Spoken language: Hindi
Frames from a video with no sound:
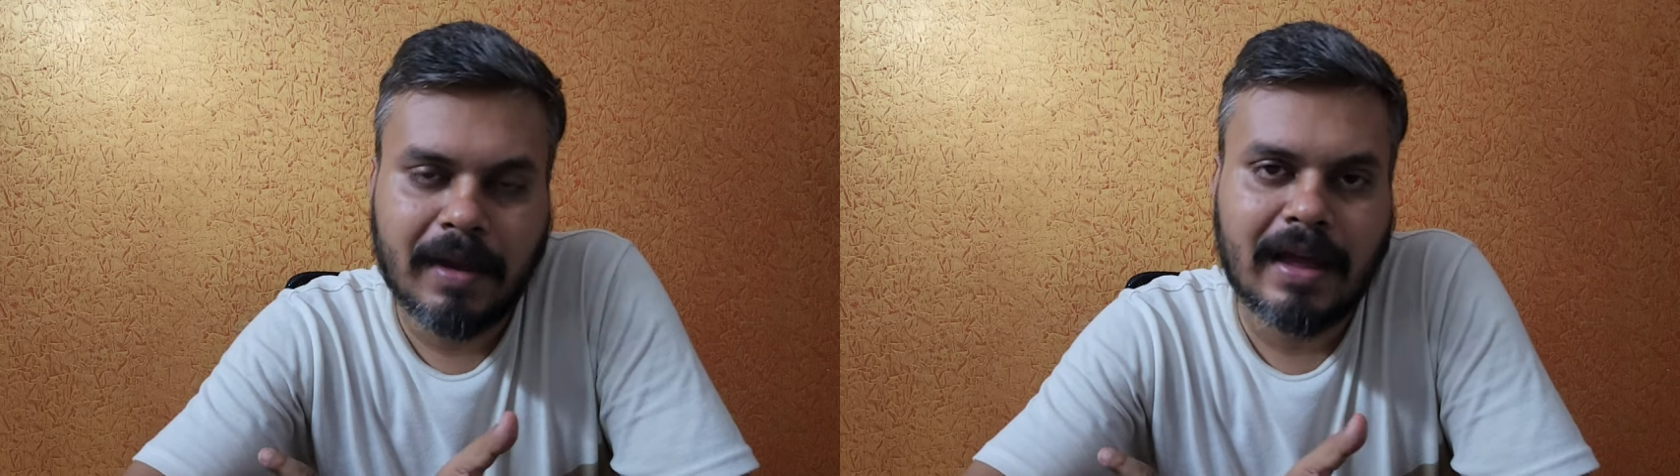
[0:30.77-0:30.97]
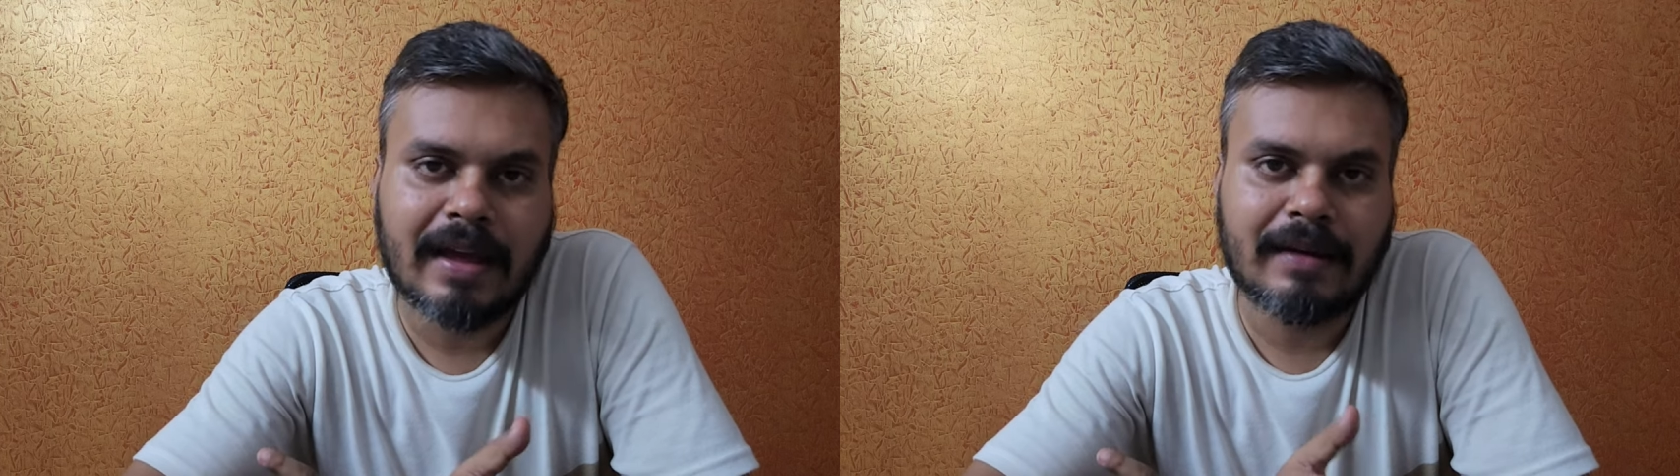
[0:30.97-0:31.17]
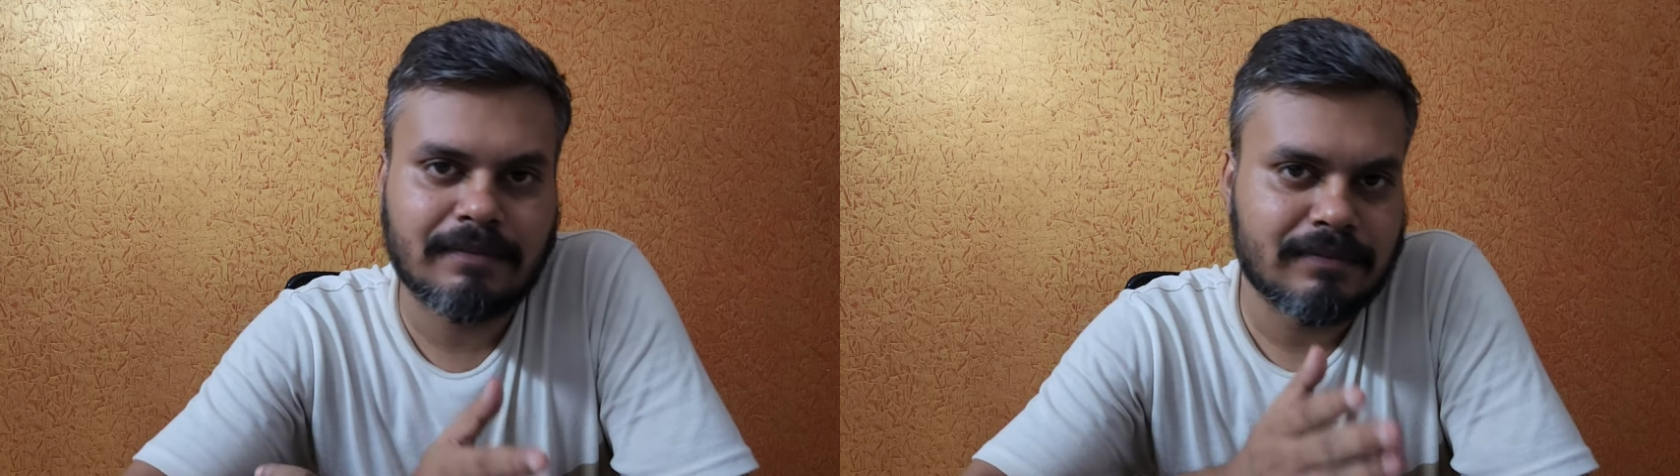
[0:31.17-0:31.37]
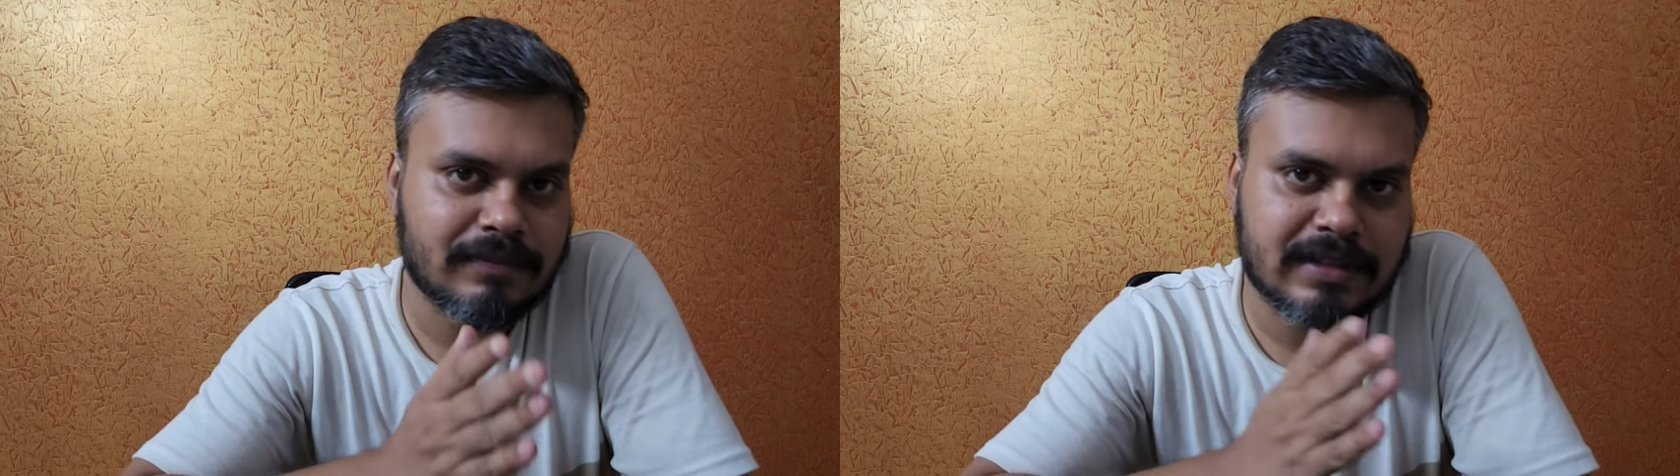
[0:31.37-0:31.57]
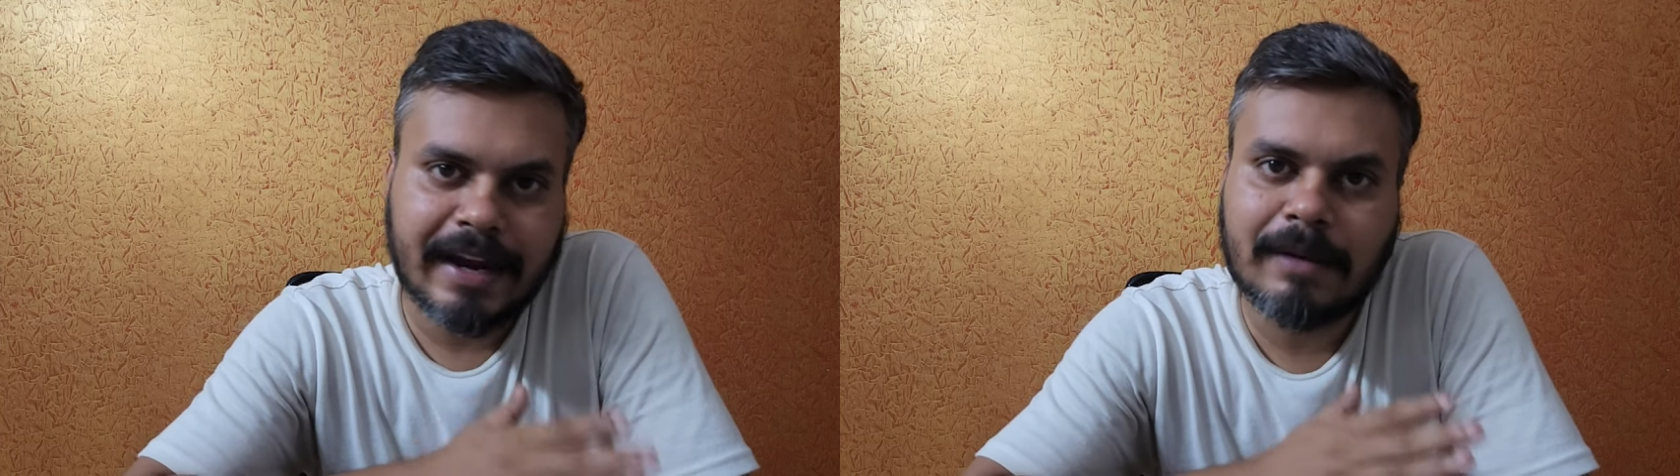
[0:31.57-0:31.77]
मैं
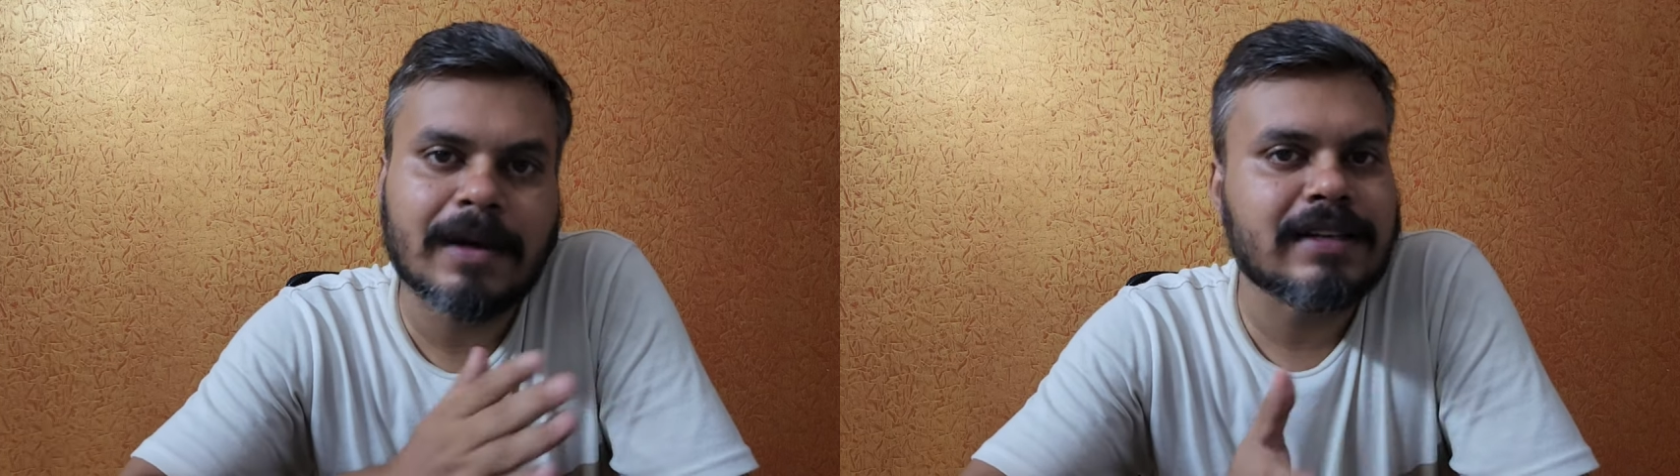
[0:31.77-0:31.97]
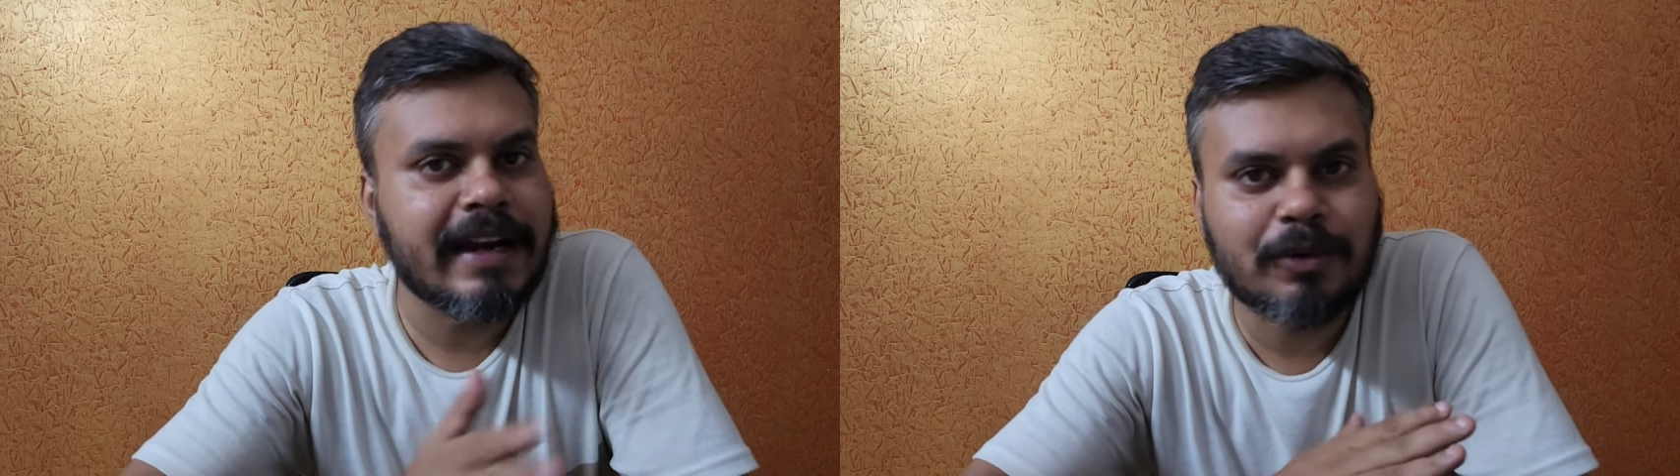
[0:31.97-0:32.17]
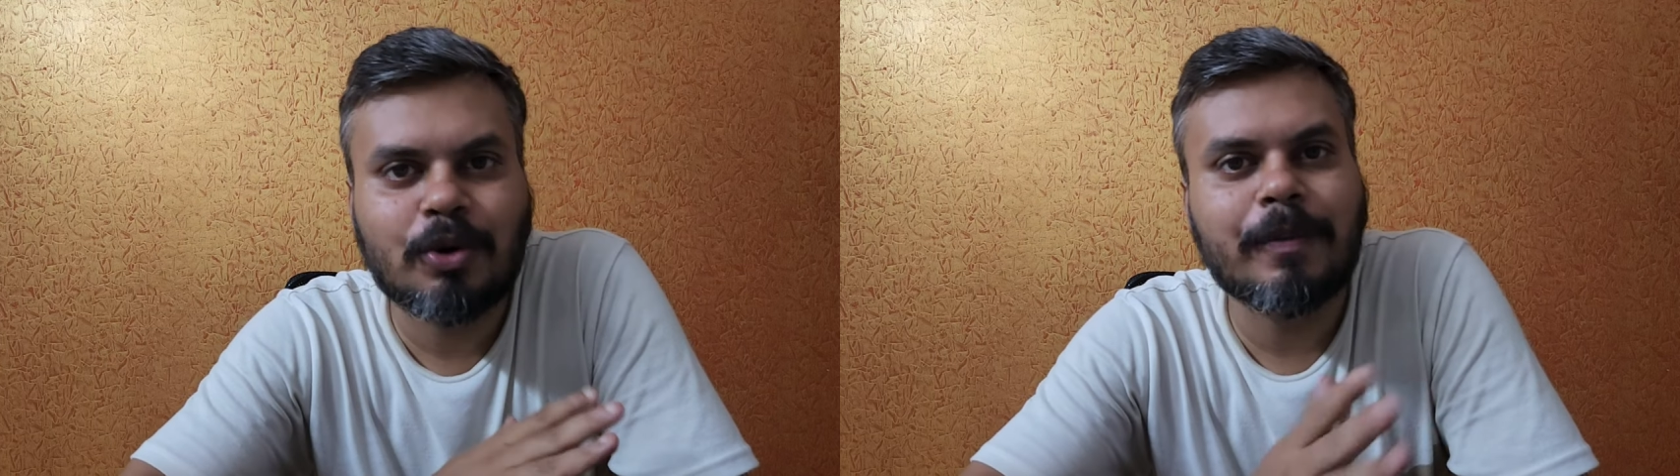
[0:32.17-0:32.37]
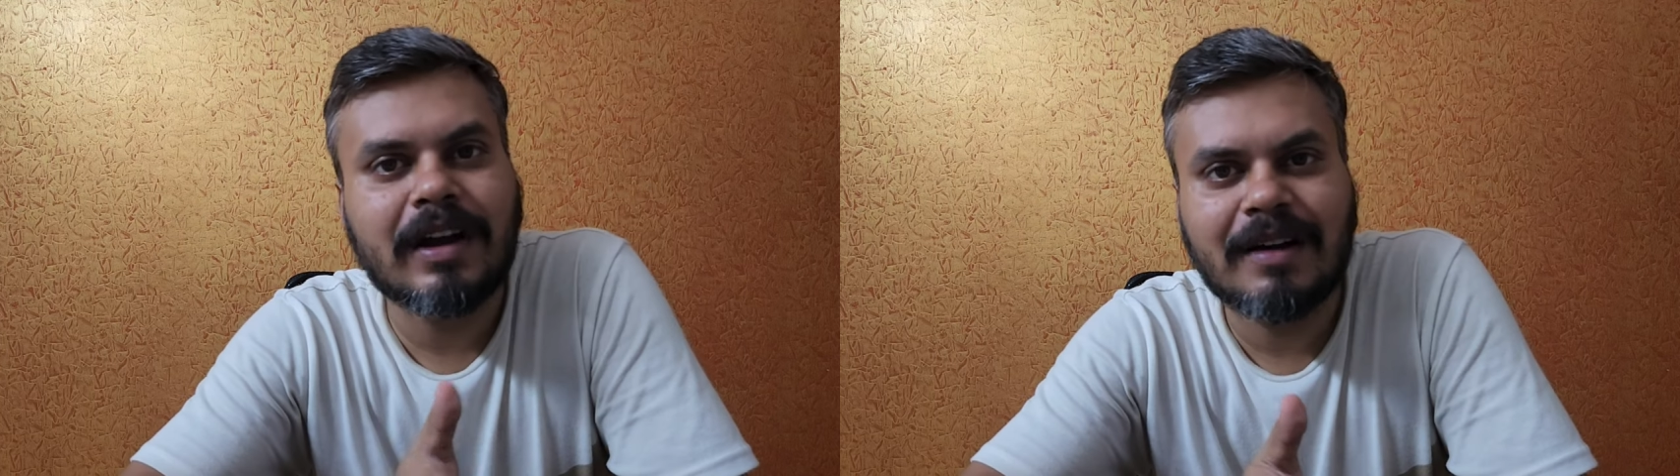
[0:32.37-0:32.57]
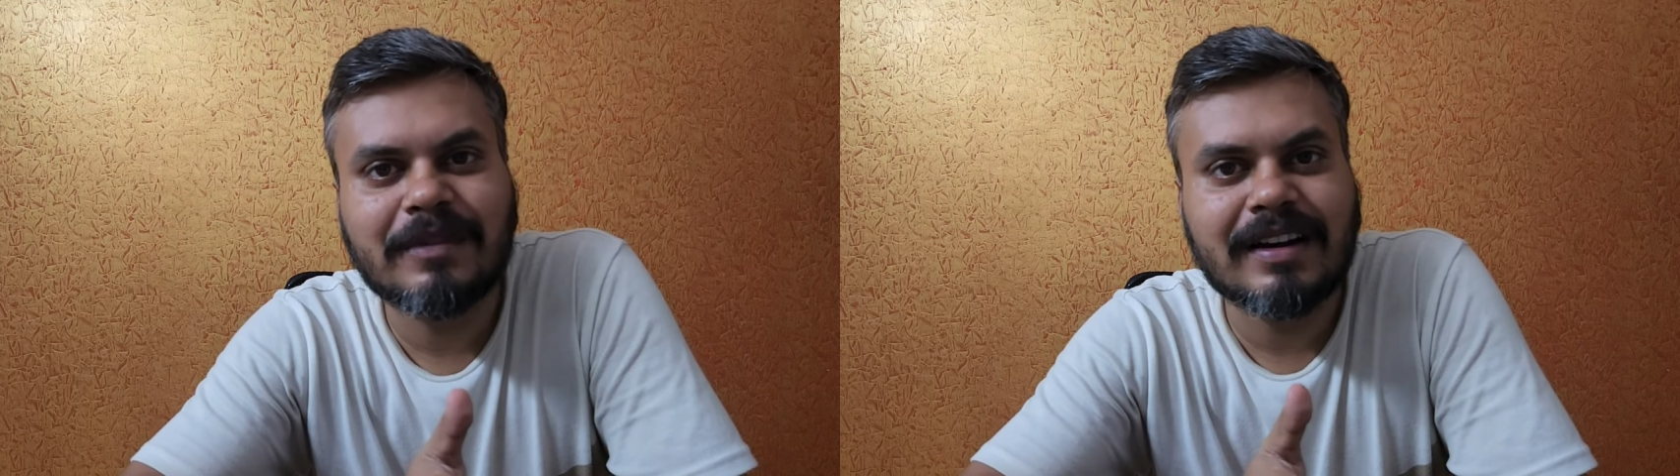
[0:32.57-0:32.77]
साइड बाय साइड दोनों पे
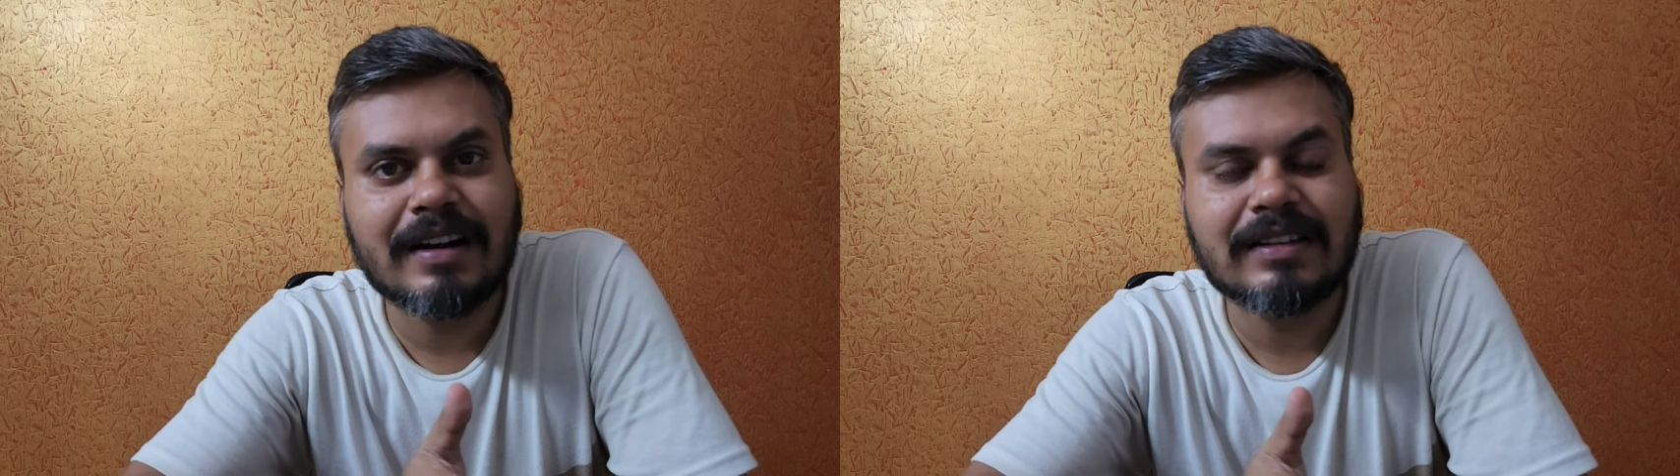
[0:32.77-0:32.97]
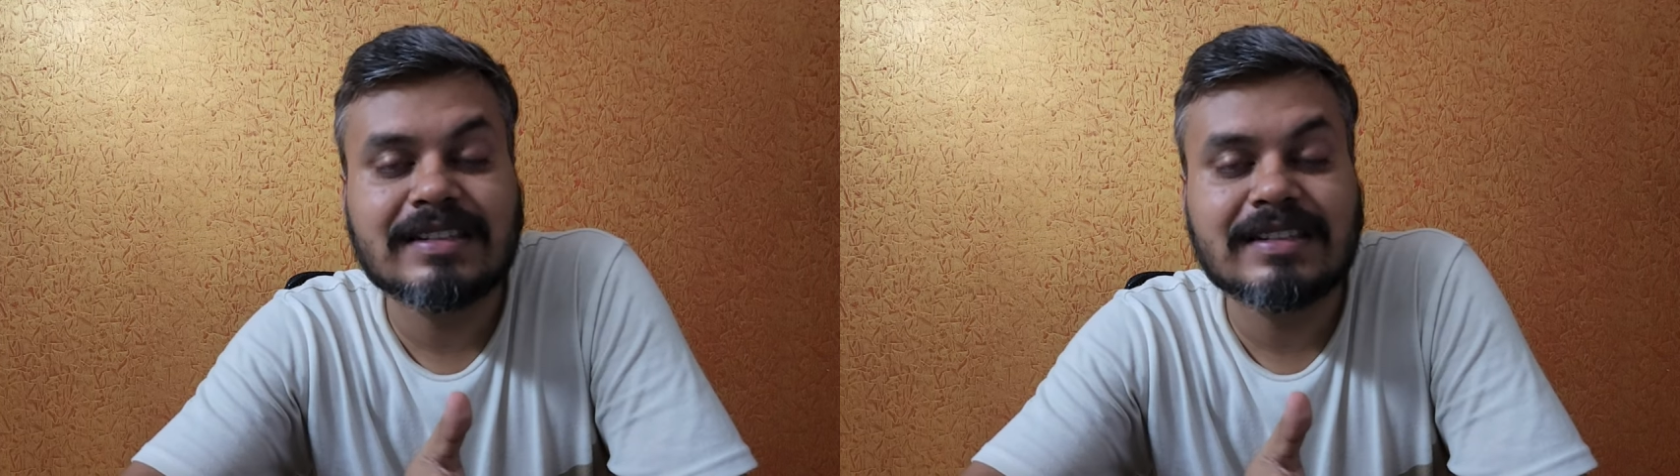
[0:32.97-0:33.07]
काम कर रहा था